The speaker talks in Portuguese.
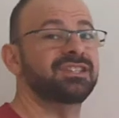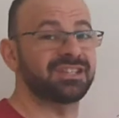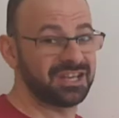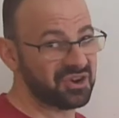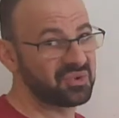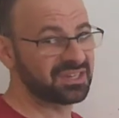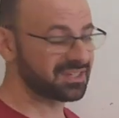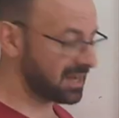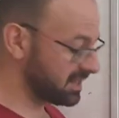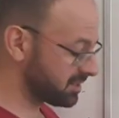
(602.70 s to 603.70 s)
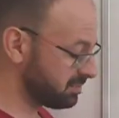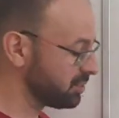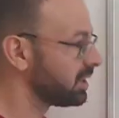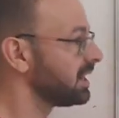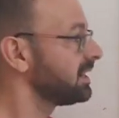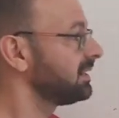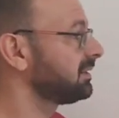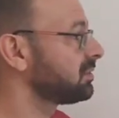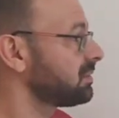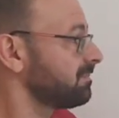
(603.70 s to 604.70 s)
5 e 6 mil.
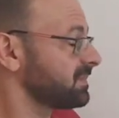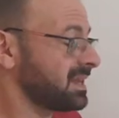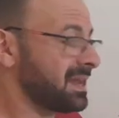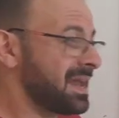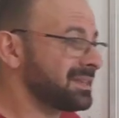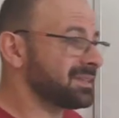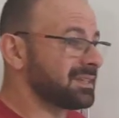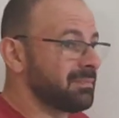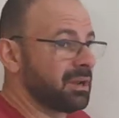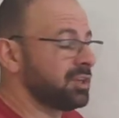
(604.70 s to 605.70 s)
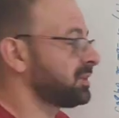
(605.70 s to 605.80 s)
Então, essa semana de